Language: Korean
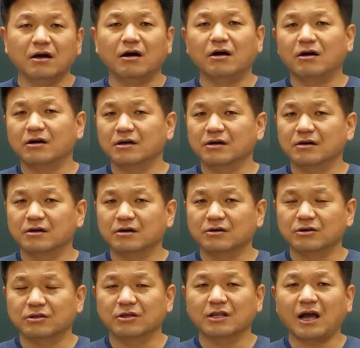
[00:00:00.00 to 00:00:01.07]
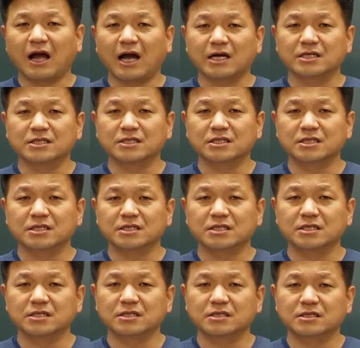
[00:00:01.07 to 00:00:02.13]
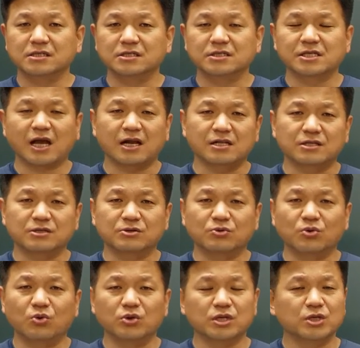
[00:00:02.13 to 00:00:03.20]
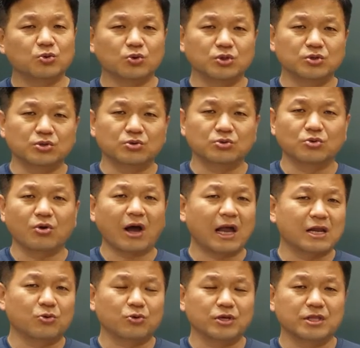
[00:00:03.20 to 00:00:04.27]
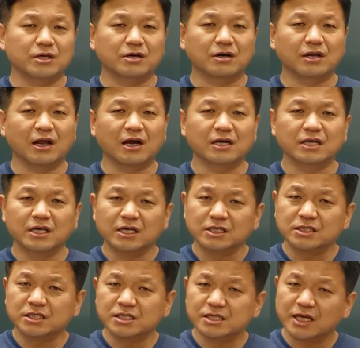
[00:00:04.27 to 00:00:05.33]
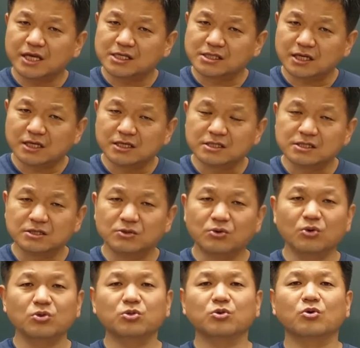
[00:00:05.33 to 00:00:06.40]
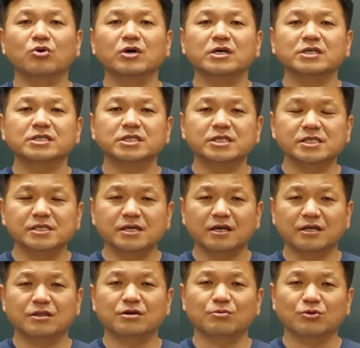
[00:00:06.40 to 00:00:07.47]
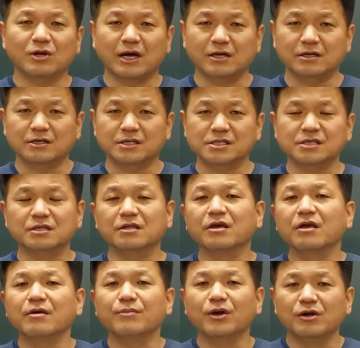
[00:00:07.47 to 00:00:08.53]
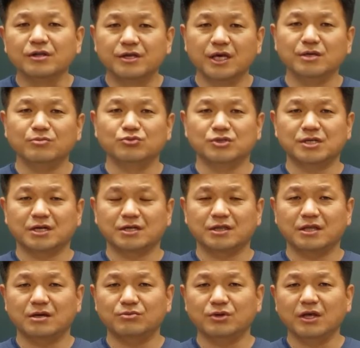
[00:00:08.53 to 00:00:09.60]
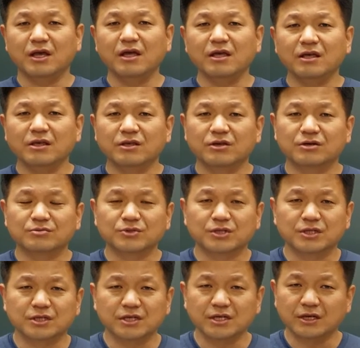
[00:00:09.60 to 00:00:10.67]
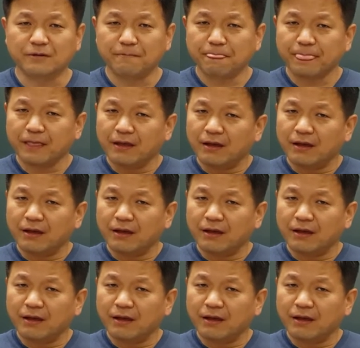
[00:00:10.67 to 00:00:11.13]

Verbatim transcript: 어, 어떤 강의를 잘 듣고 이론적으로 알고 있는 거랑 실제 에세이를 쓰고 또 실제 인터뷰를 하는 것은 별개의 문제이기 때문에 여러분들이